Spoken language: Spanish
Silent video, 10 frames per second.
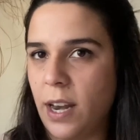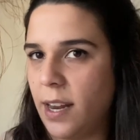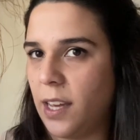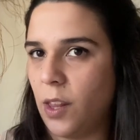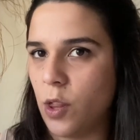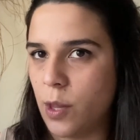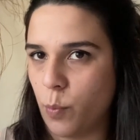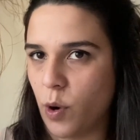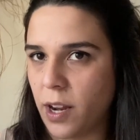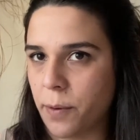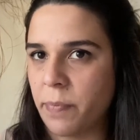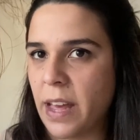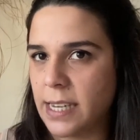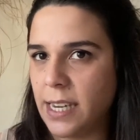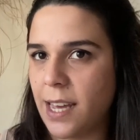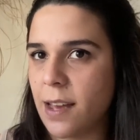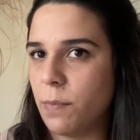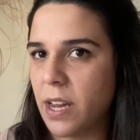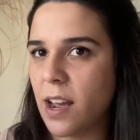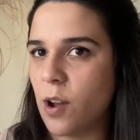el líquido de pulir. Así que
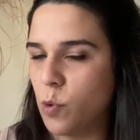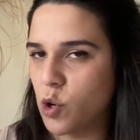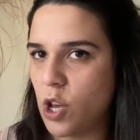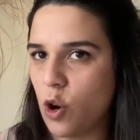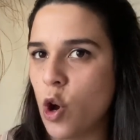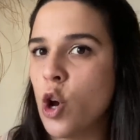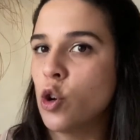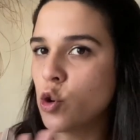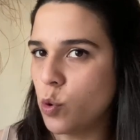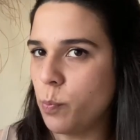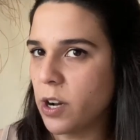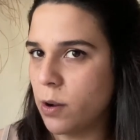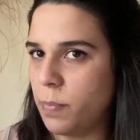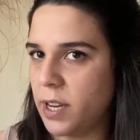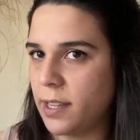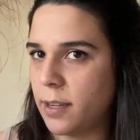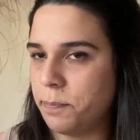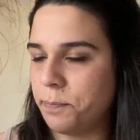viene, como os digo, súper completa.